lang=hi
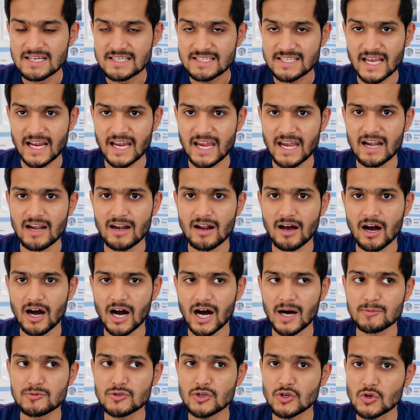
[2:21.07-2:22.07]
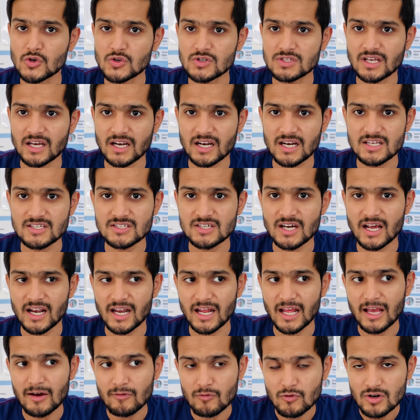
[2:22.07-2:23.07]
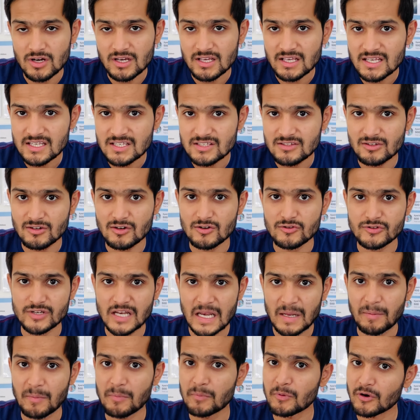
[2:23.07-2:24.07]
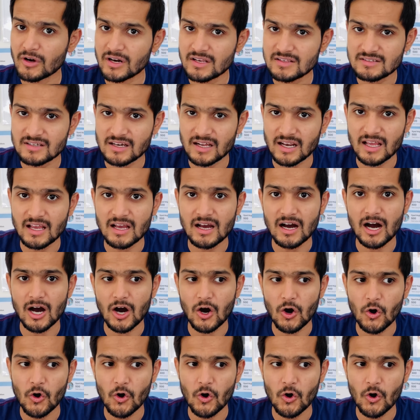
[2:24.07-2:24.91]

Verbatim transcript: सेकेंड आप जो कोर्स करना चाह रहे हैं वो किस तरह ऑस्ट्रेलिया में प्रोग्रेस करेगा